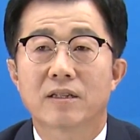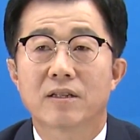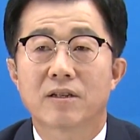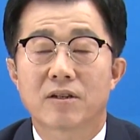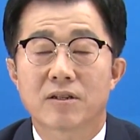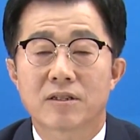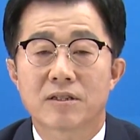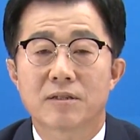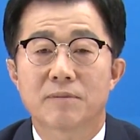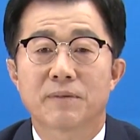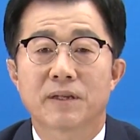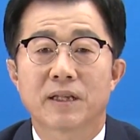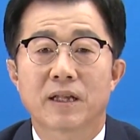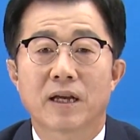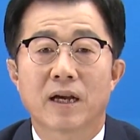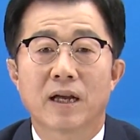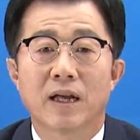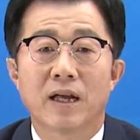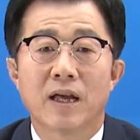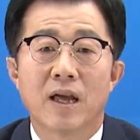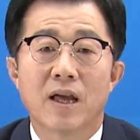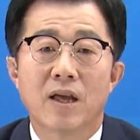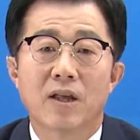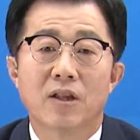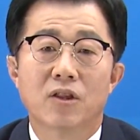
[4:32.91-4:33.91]
들었습니다.
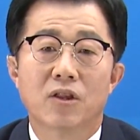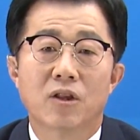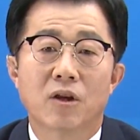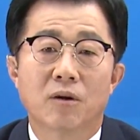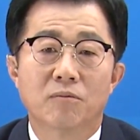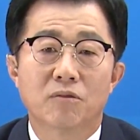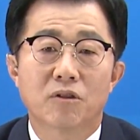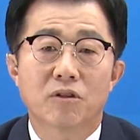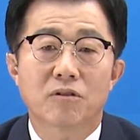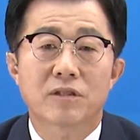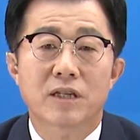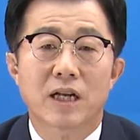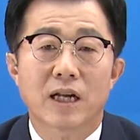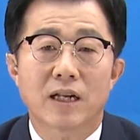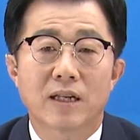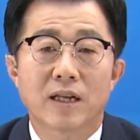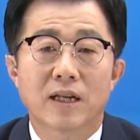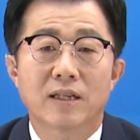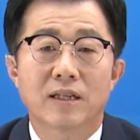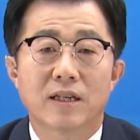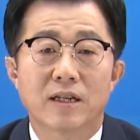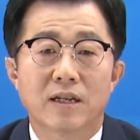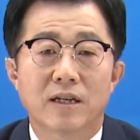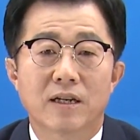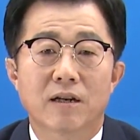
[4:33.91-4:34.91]
너무도
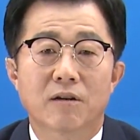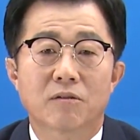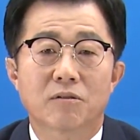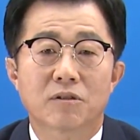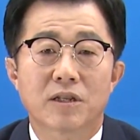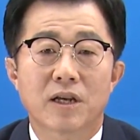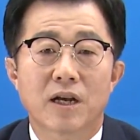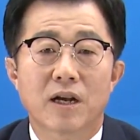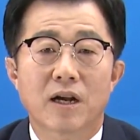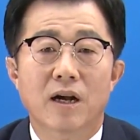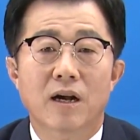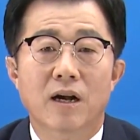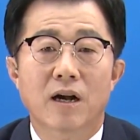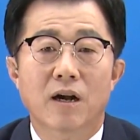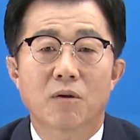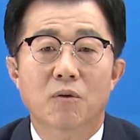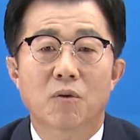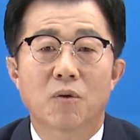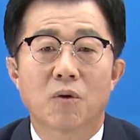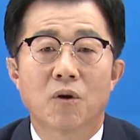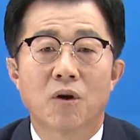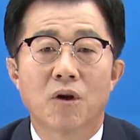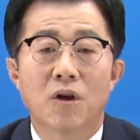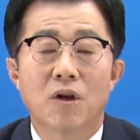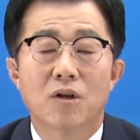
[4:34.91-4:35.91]
잘된 일이라고
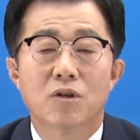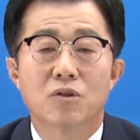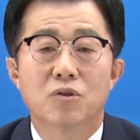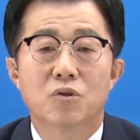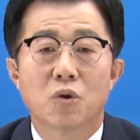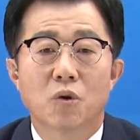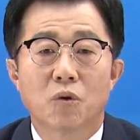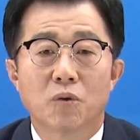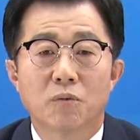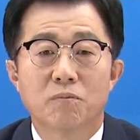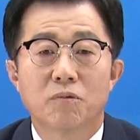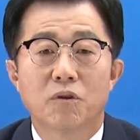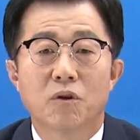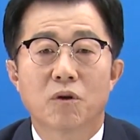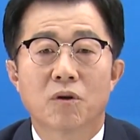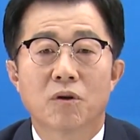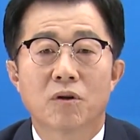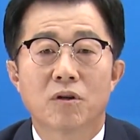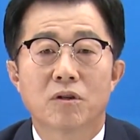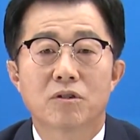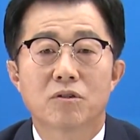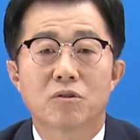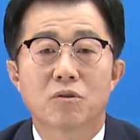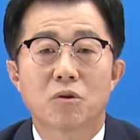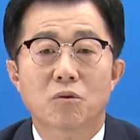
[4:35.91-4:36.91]
생각하고 조금 더
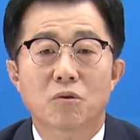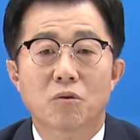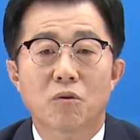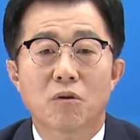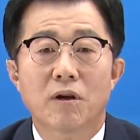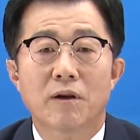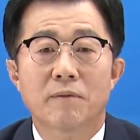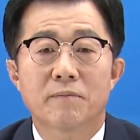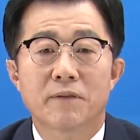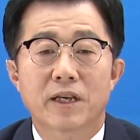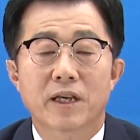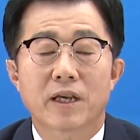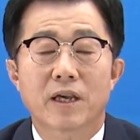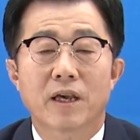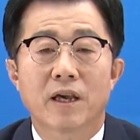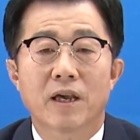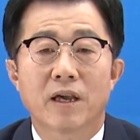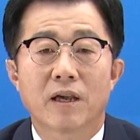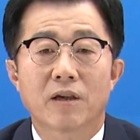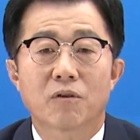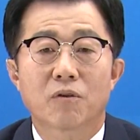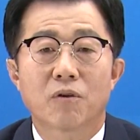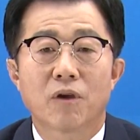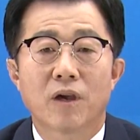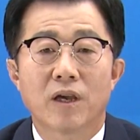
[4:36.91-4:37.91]
속도감
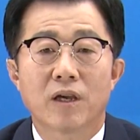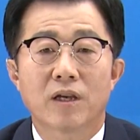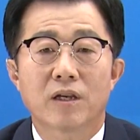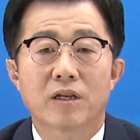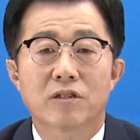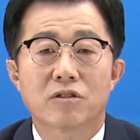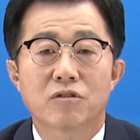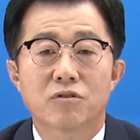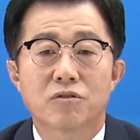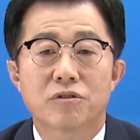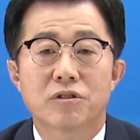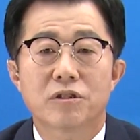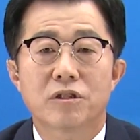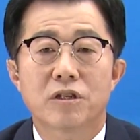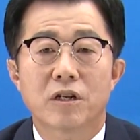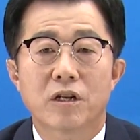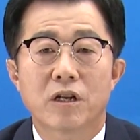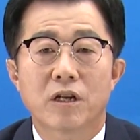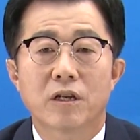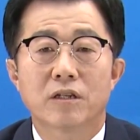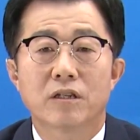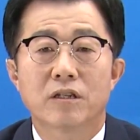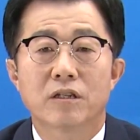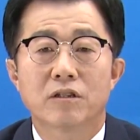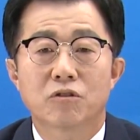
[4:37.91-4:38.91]
있게 계획이
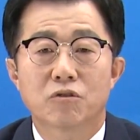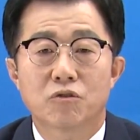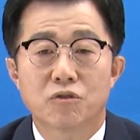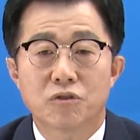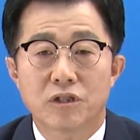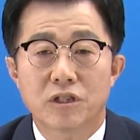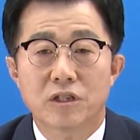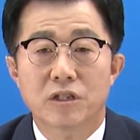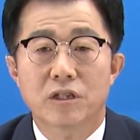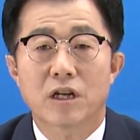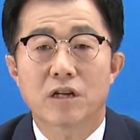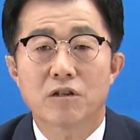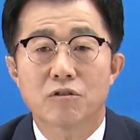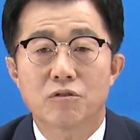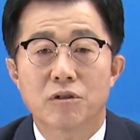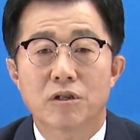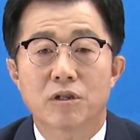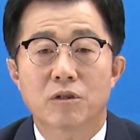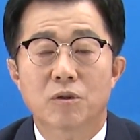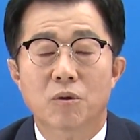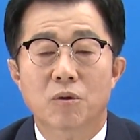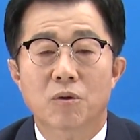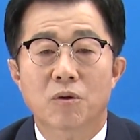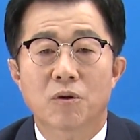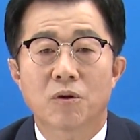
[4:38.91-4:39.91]
추진, 추진될 수
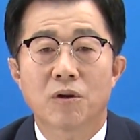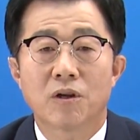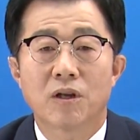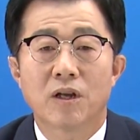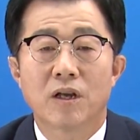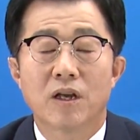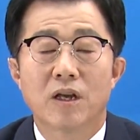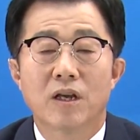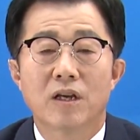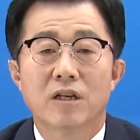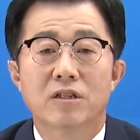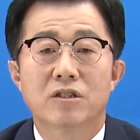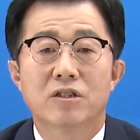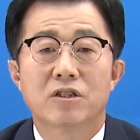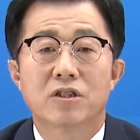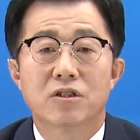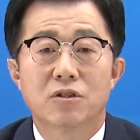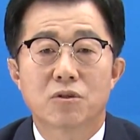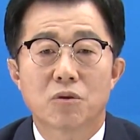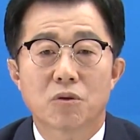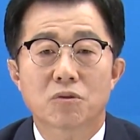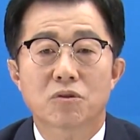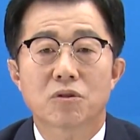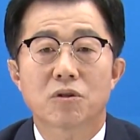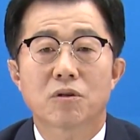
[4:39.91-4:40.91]
있도록
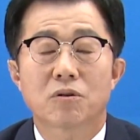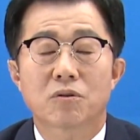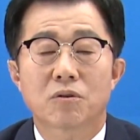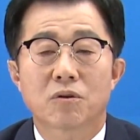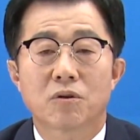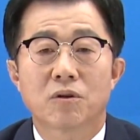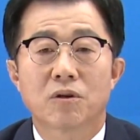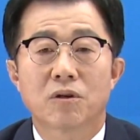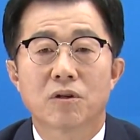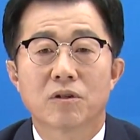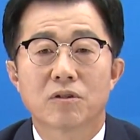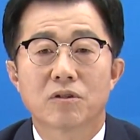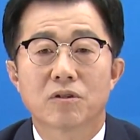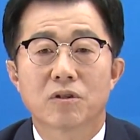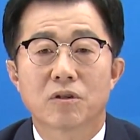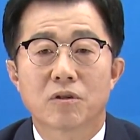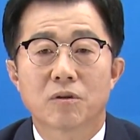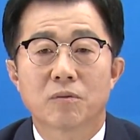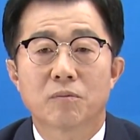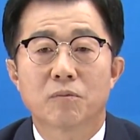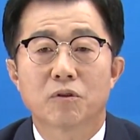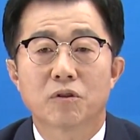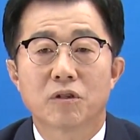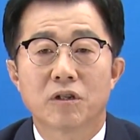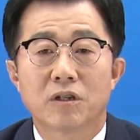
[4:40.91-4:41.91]
지속적으로
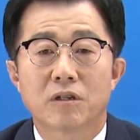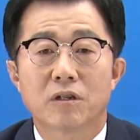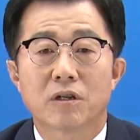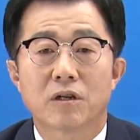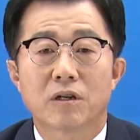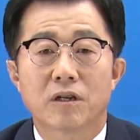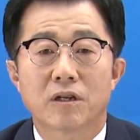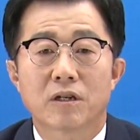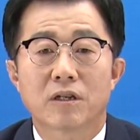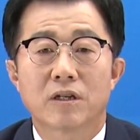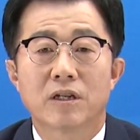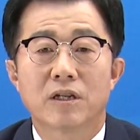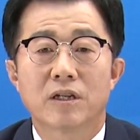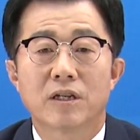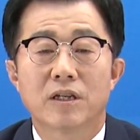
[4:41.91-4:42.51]
저도 모니터링을